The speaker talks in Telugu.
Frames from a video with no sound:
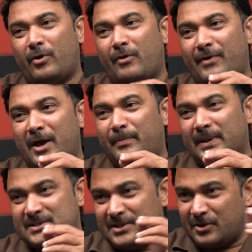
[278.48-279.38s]
ఒక ఫైవ్
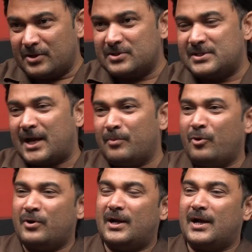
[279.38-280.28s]
పర్సెంటేజ్
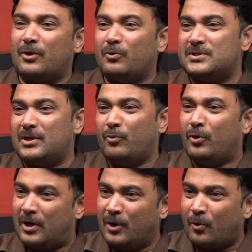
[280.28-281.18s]
జగన్మోహన్ రెడ్డి గారికి వచ్చే
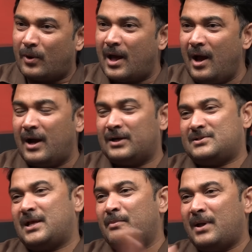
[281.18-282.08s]
ఓటింగ్ కూడా అటు
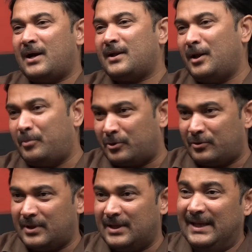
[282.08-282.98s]
షర్మిలా గారికి
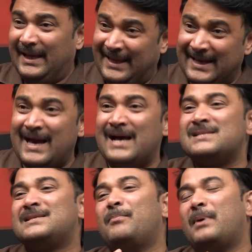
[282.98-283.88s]
వెళ్ళిపోతుంది
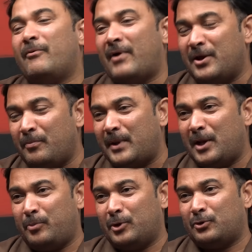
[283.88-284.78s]
ఇంకాస్త వైరం
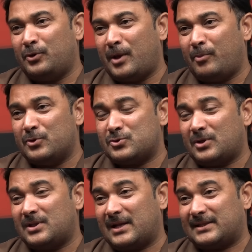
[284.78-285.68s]
పెరిగిపోతుందేమో
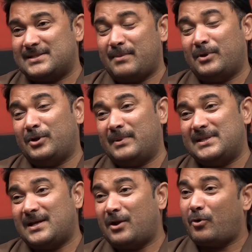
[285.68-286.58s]
సొంత రక్త సంబంధం
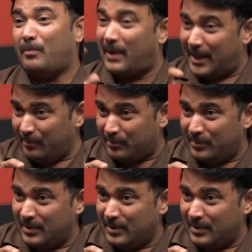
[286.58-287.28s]
మధ్య ఒక భయం